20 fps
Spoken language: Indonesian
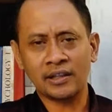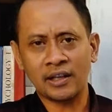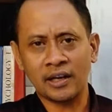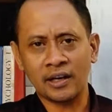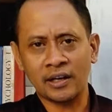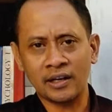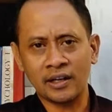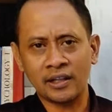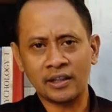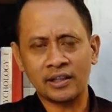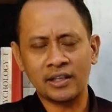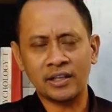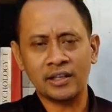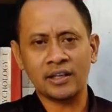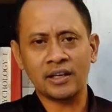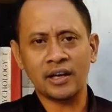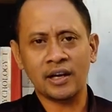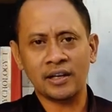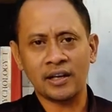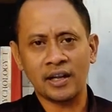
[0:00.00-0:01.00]
yang
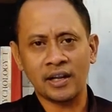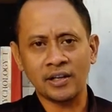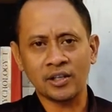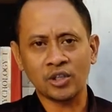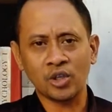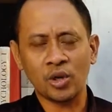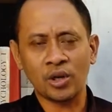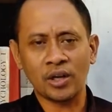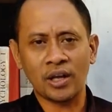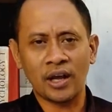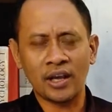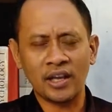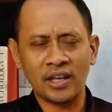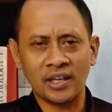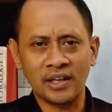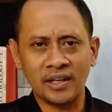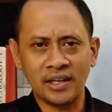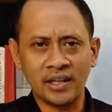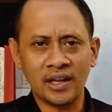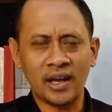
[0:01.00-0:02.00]
ketiga dari sorga.
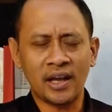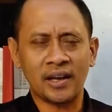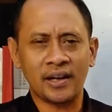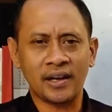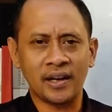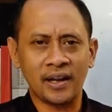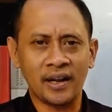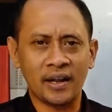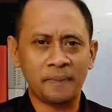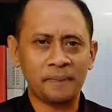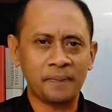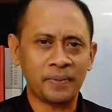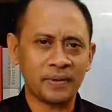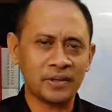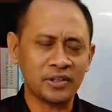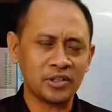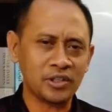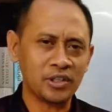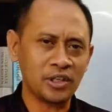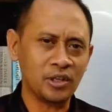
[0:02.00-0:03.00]
Ini adalah
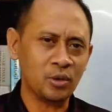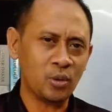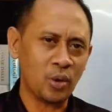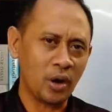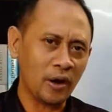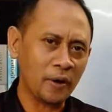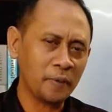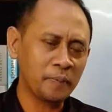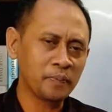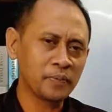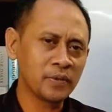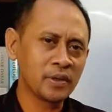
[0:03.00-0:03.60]
peristiwa